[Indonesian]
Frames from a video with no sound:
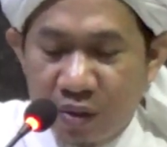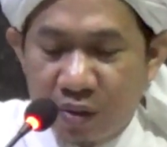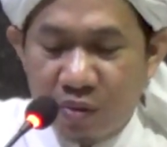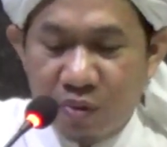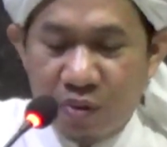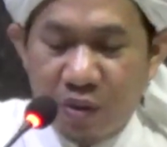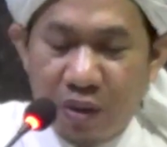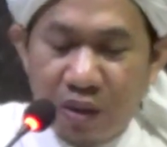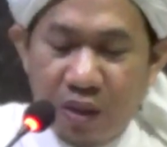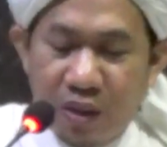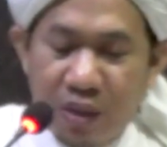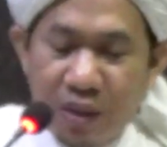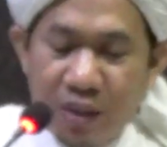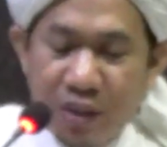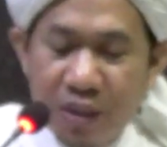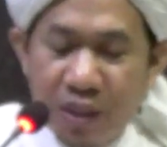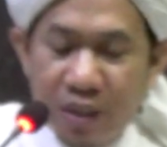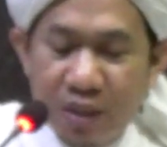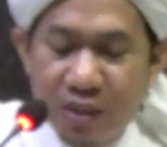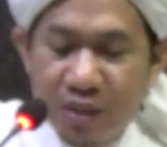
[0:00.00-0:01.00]

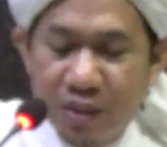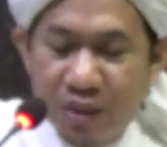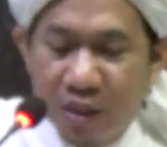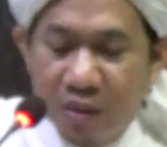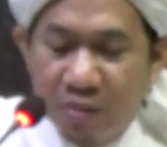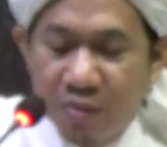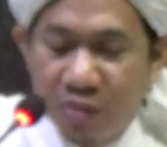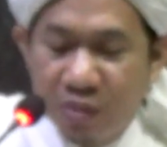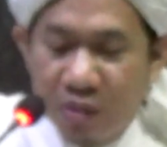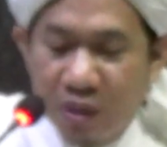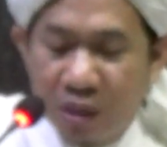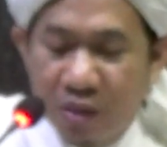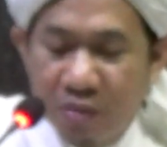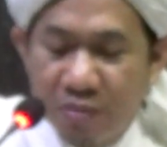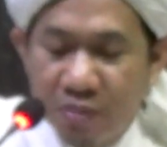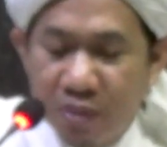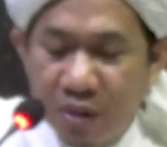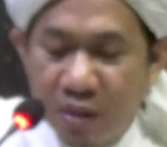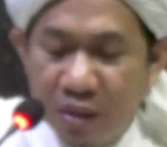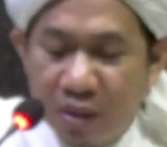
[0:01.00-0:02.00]
Wahal hal yalzamu
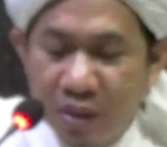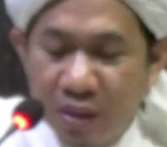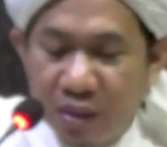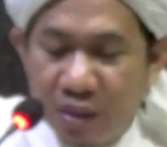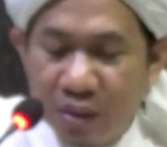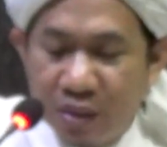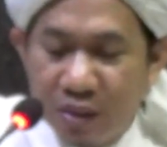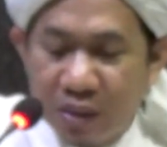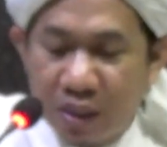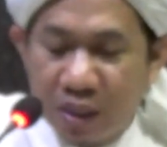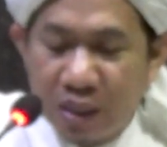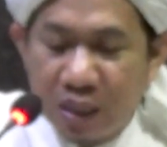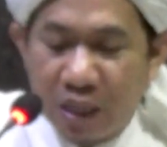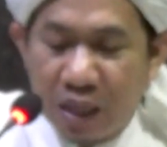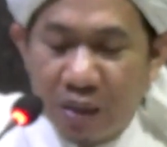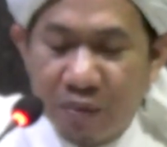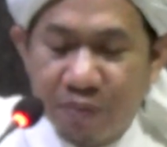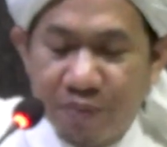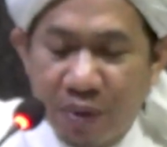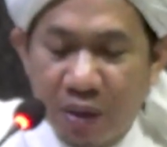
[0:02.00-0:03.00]
amla
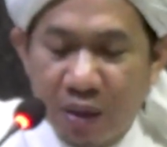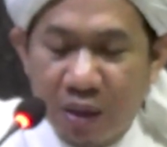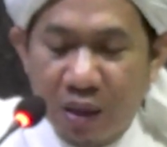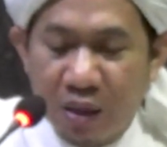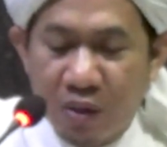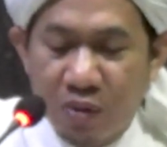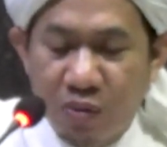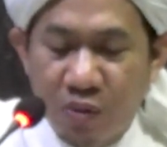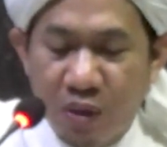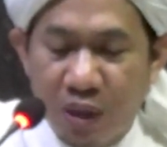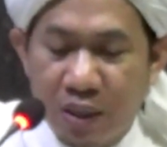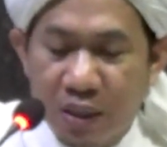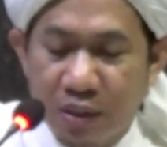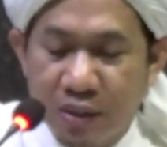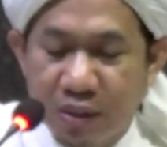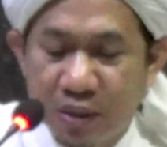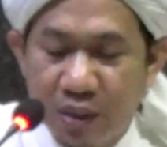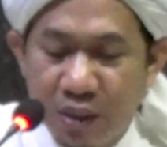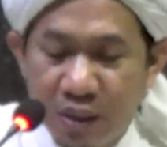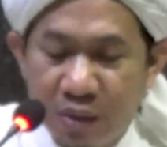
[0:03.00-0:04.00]
dan apakah
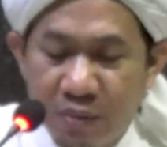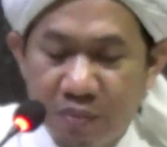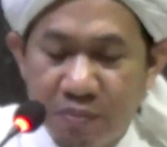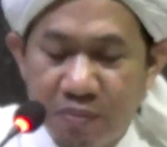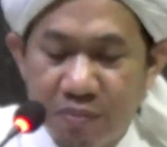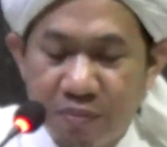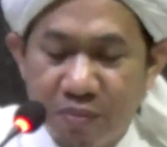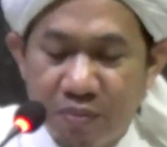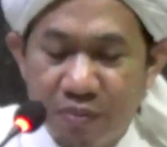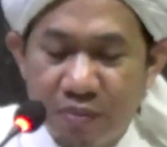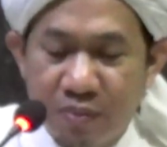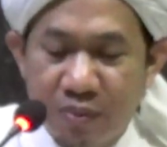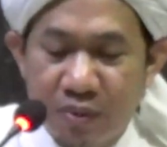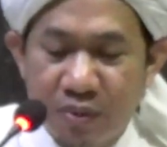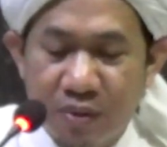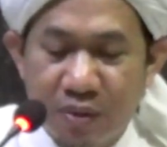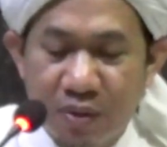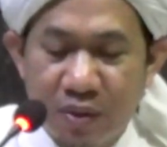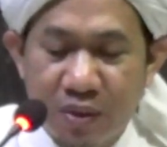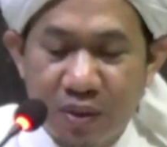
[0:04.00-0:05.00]
wajib
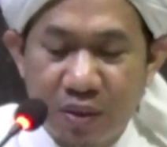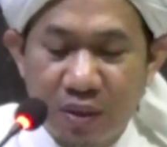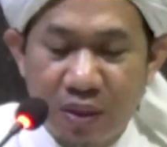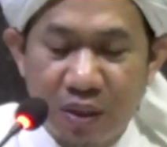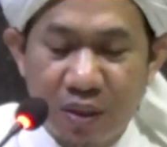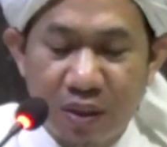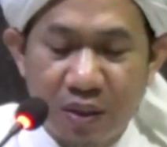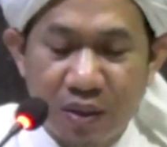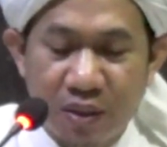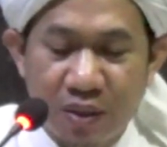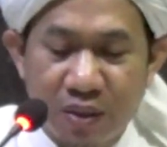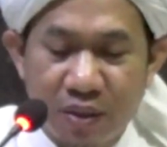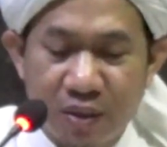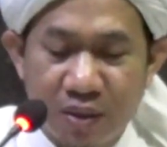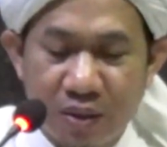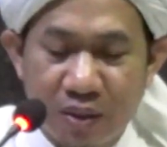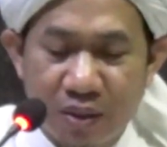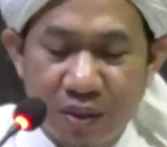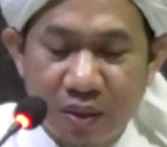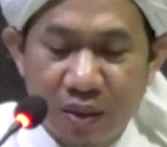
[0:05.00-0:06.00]
ya
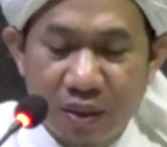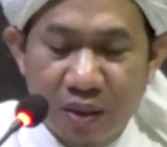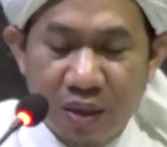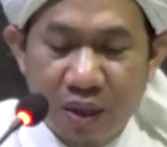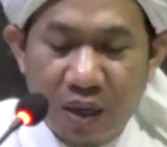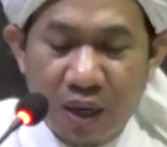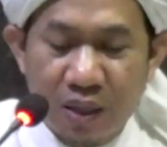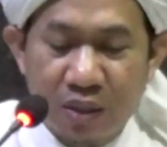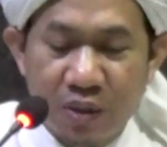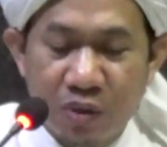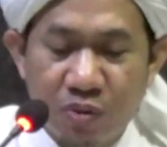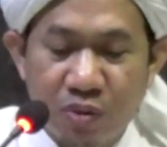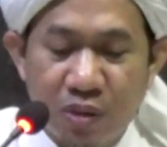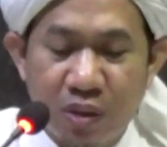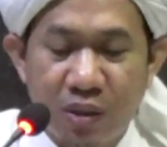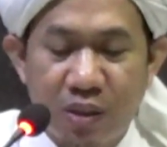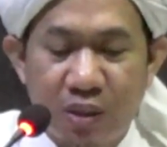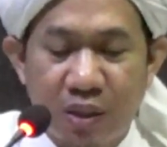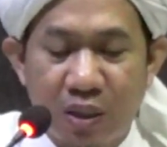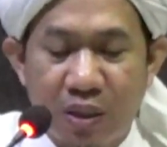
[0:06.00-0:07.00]
atau
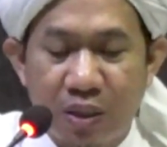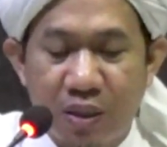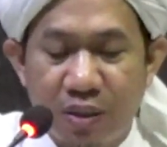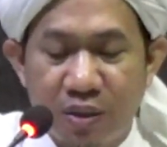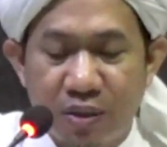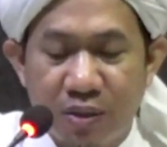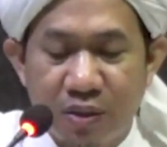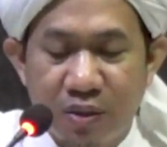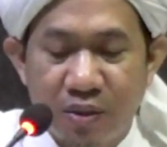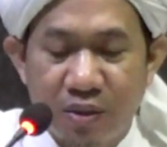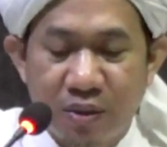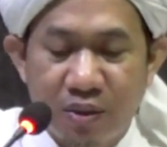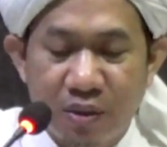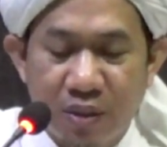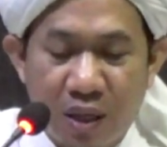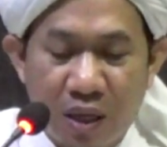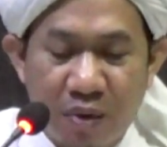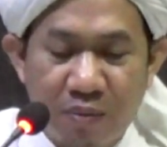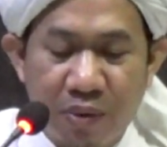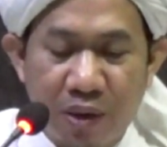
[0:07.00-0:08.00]
tidak?
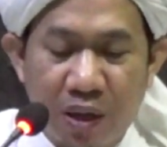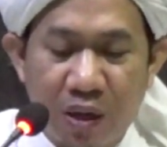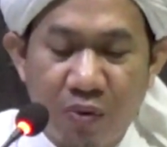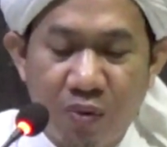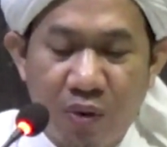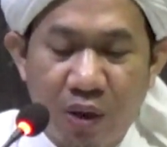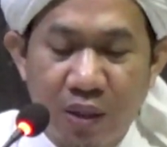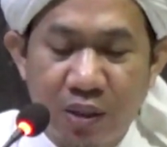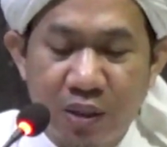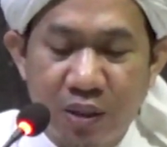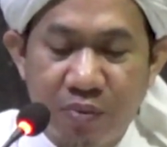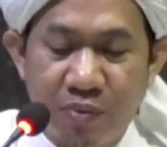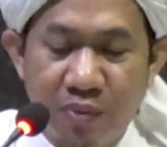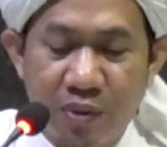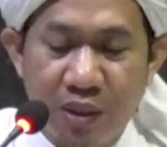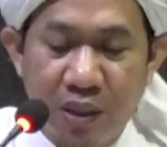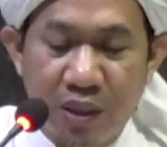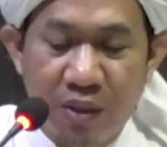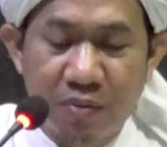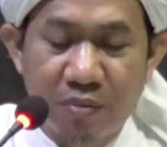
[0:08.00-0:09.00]
Apakah wajib
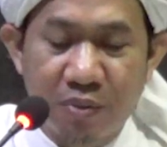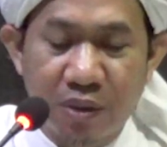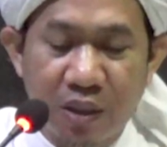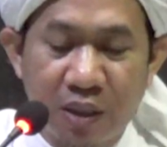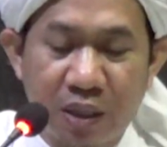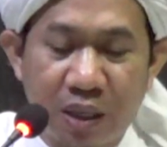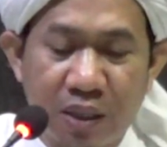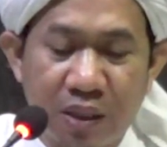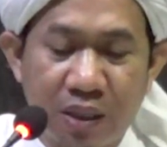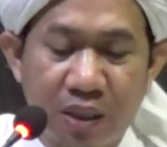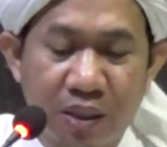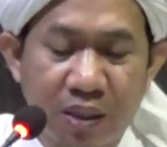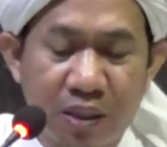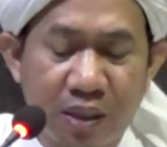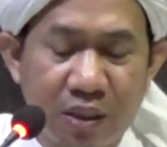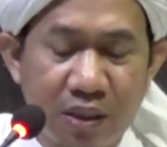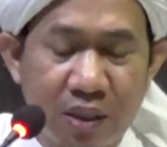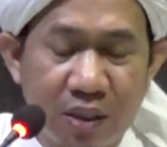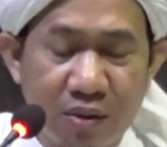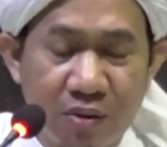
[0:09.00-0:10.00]
ya
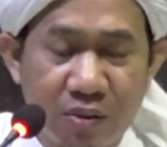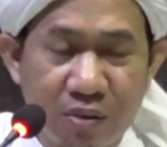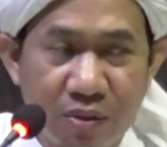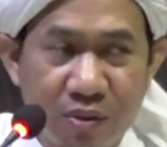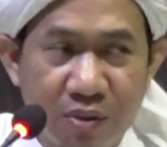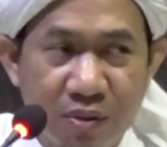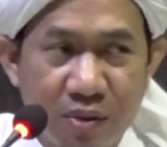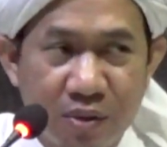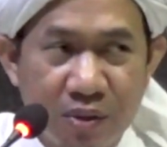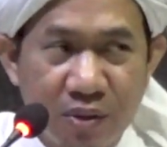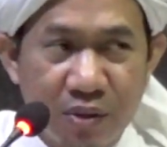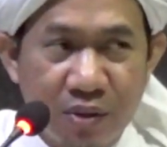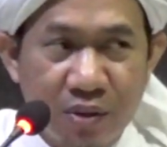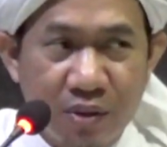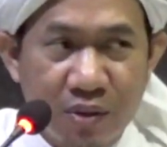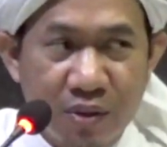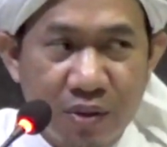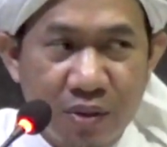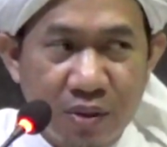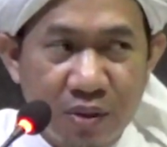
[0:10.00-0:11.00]
meringankannya itu
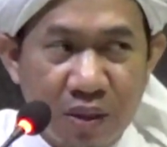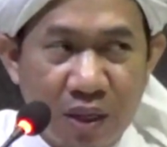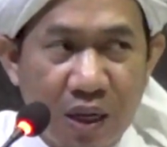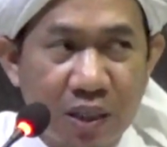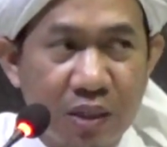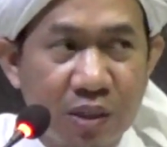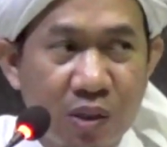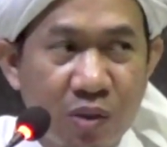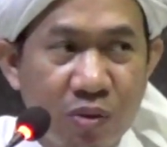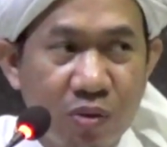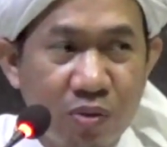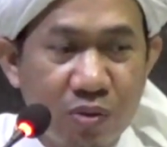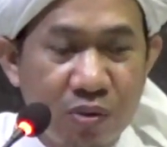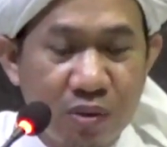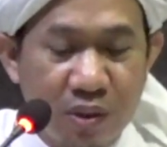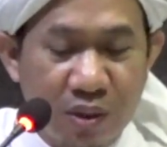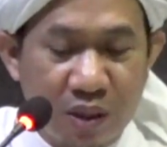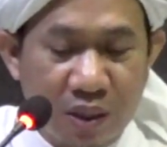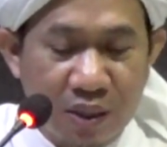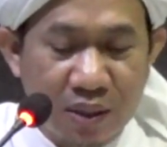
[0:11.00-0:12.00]
atau
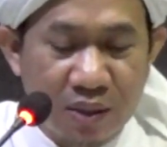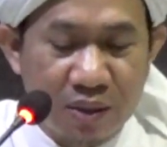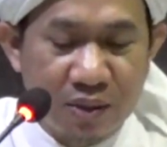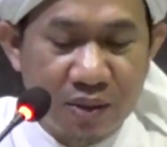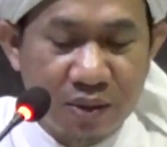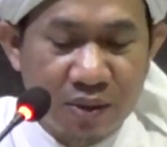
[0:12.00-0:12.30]
enggak?